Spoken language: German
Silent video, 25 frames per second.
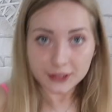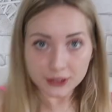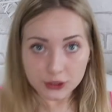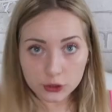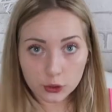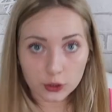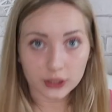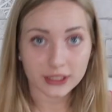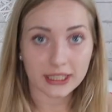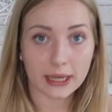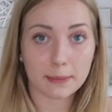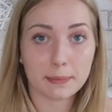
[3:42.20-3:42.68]

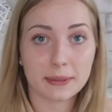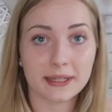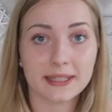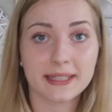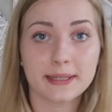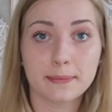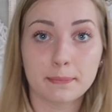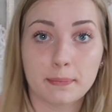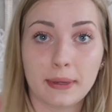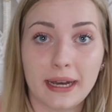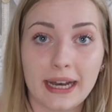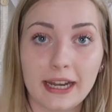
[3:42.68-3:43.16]
So, ich habe
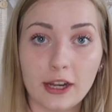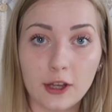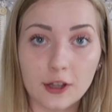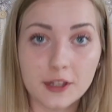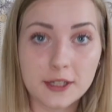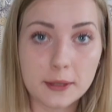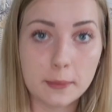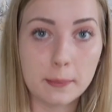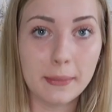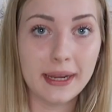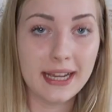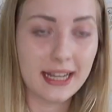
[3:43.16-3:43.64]
jetzt ein paar
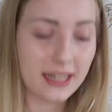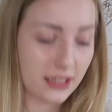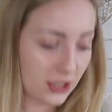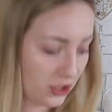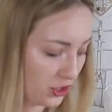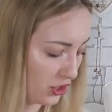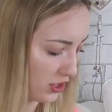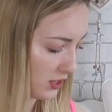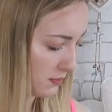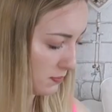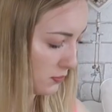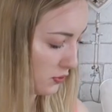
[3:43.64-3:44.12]
Leute mehr
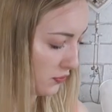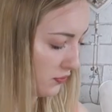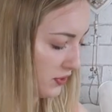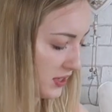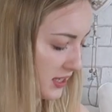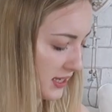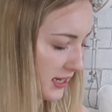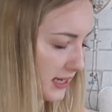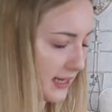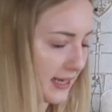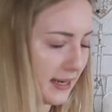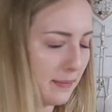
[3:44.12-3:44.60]
angeschrieben und
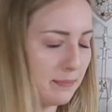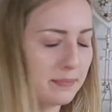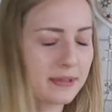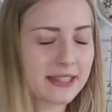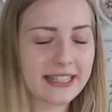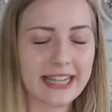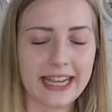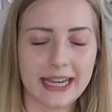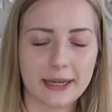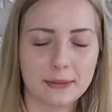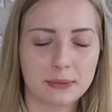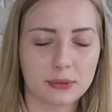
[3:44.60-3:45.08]
wir sind an
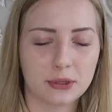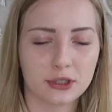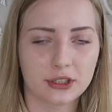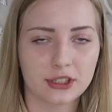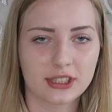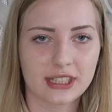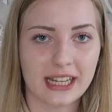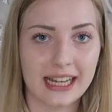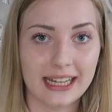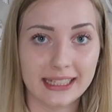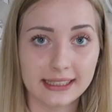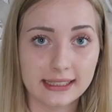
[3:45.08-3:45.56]
einem
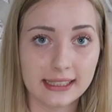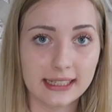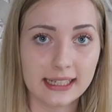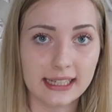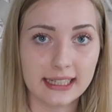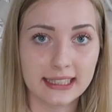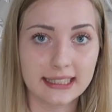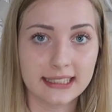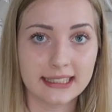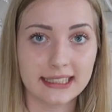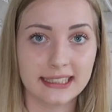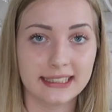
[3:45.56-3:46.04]
Zeitpunkt
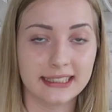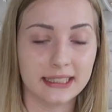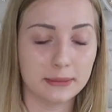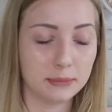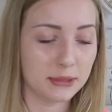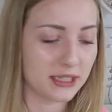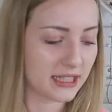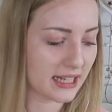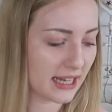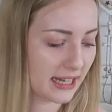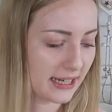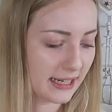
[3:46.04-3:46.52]
angelangt, an
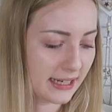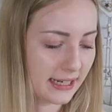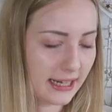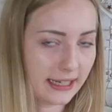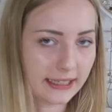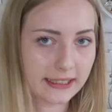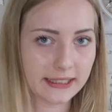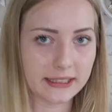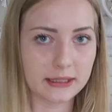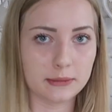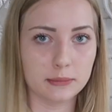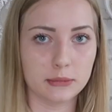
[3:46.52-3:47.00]
dem ich keine
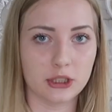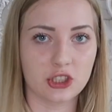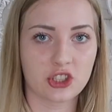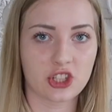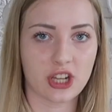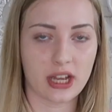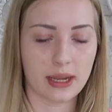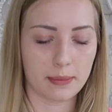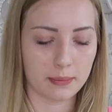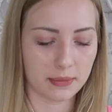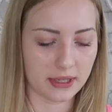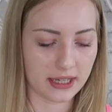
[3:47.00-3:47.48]
Nachrichten mehr
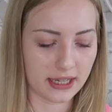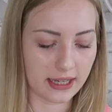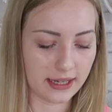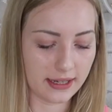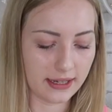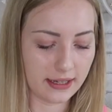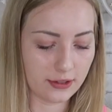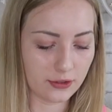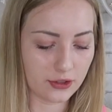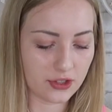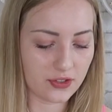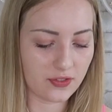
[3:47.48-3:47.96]
schreiben
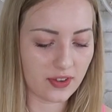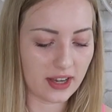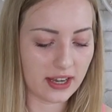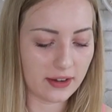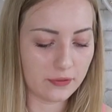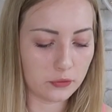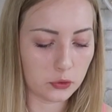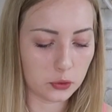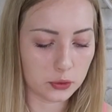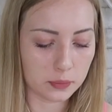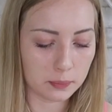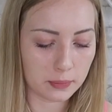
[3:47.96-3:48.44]
kann. Und
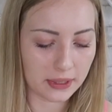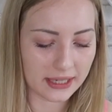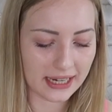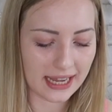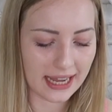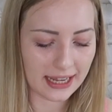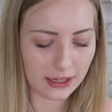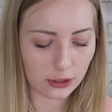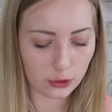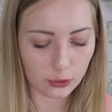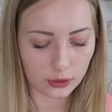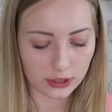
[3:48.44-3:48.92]
zwar wurden
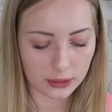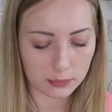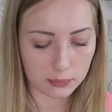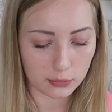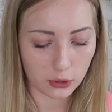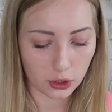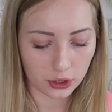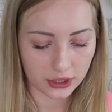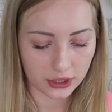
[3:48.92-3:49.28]
meine Handlungen